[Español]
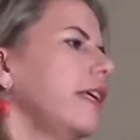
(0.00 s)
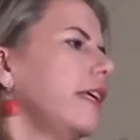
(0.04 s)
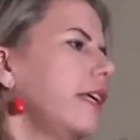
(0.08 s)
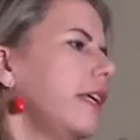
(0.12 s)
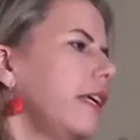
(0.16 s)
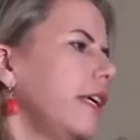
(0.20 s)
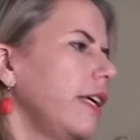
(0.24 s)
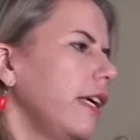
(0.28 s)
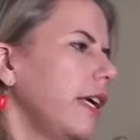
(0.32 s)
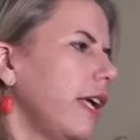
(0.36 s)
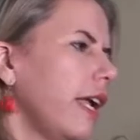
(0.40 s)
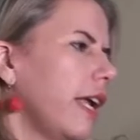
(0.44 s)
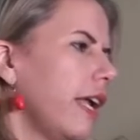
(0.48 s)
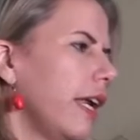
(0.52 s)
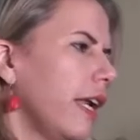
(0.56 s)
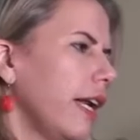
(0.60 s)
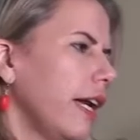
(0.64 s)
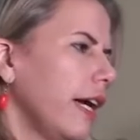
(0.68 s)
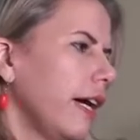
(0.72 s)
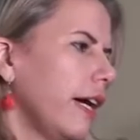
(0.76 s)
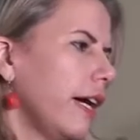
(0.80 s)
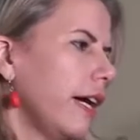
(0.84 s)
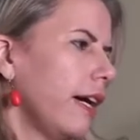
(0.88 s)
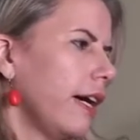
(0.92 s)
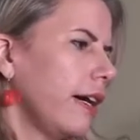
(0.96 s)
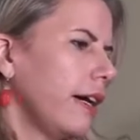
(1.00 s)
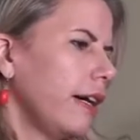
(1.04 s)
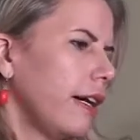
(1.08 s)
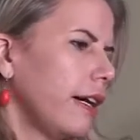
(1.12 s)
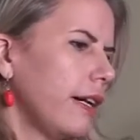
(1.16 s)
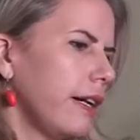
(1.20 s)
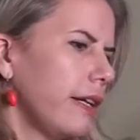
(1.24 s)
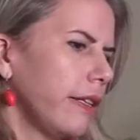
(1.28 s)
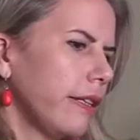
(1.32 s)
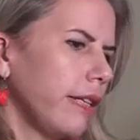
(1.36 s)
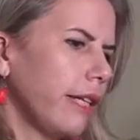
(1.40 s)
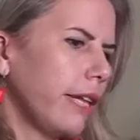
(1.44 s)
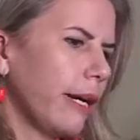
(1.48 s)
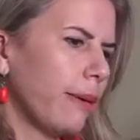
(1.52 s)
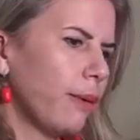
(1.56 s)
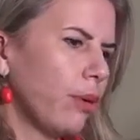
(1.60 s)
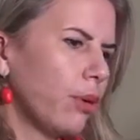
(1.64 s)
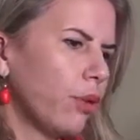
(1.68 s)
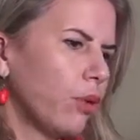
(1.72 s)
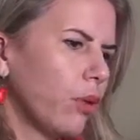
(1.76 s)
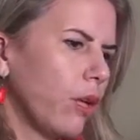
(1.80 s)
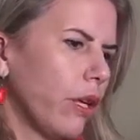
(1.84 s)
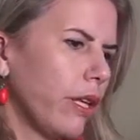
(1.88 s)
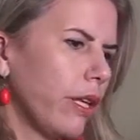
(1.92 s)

y la, digamos,